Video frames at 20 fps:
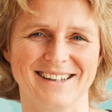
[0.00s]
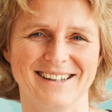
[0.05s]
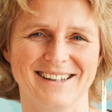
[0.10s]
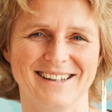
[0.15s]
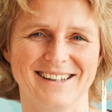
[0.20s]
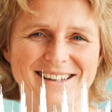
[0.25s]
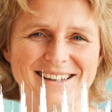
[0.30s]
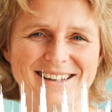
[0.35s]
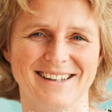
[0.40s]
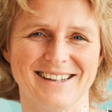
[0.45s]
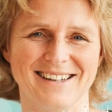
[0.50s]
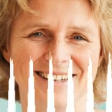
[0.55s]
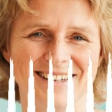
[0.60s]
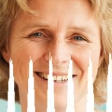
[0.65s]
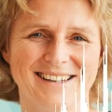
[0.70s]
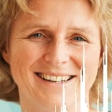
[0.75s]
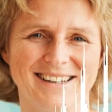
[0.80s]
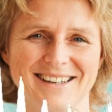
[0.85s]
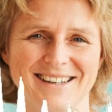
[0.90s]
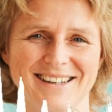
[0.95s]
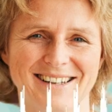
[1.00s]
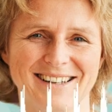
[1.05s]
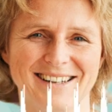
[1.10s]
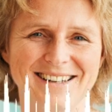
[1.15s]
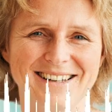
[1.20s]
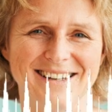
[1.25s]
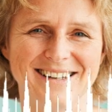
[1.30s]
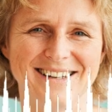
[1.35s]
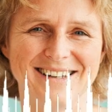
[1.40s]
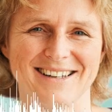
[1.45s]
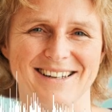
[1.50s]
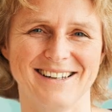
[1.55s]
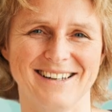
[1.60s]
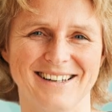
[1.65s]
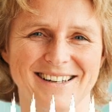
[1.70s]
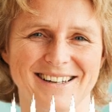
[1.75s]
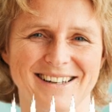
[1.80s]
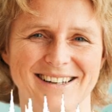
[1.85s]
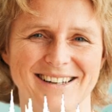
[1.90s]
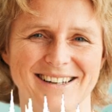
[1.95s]
Also ich ziehe ganz
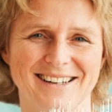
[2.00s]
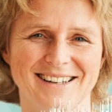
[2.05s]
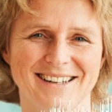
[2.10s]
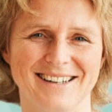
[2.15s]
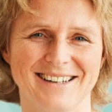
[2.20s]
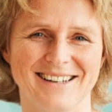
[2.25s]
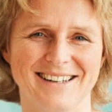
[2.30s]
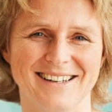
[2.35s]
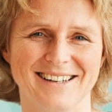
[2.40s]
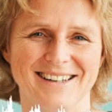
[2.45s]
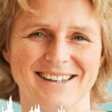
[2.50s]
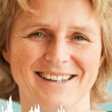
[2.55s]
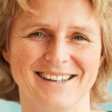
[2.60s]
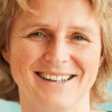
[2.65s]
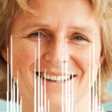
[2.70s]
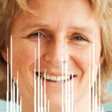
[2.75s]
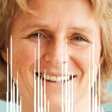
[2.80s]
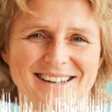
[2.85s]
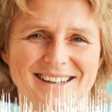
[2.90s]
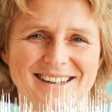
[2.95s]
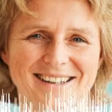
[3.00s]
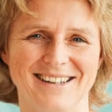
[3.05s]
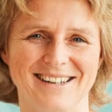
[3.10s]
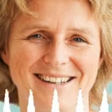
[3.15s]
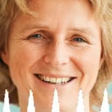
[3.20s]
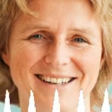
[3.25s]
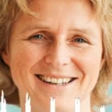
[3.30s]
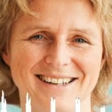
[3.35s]
regelmäßig Bilanz. Also Bilanz ziehen